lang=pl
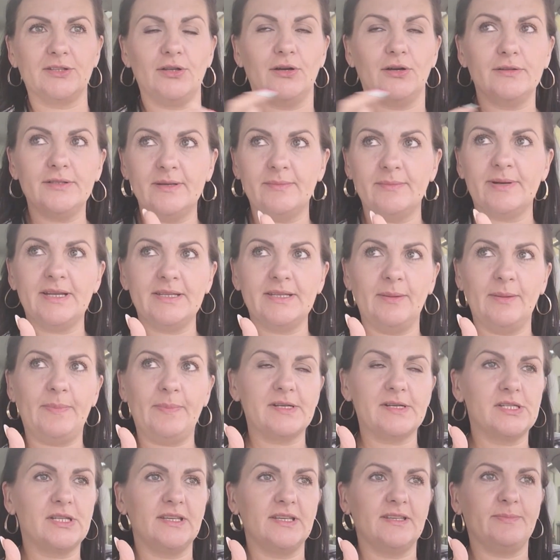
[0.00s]
do odebrania
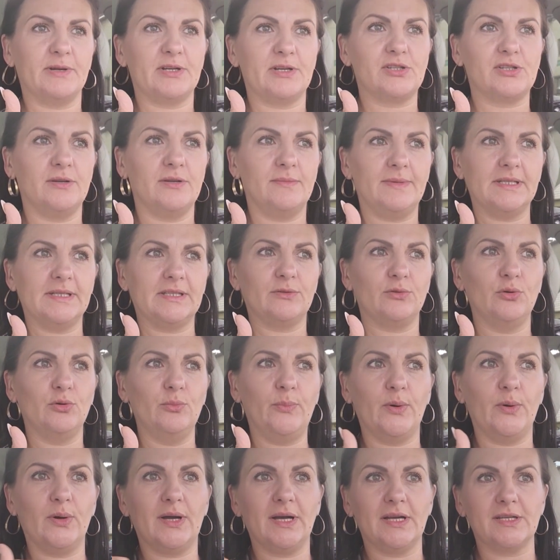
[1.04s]
paczki z paczkomatu,
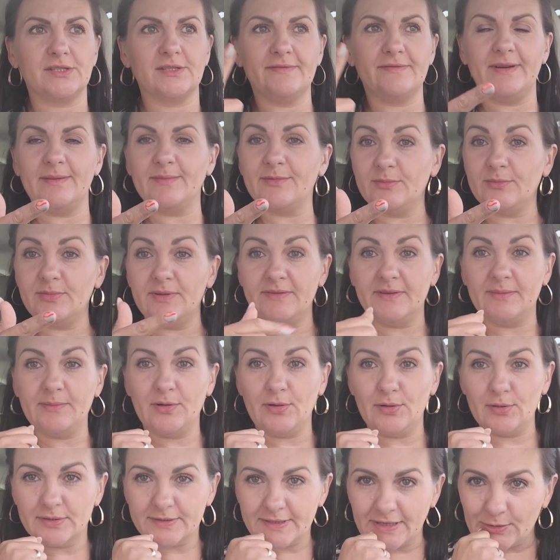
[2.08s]
pokażę Wam, zrobię Wam
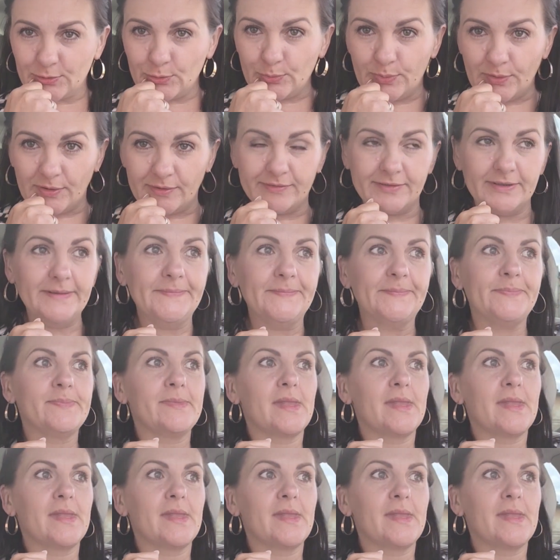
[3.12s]
hol zakupowy.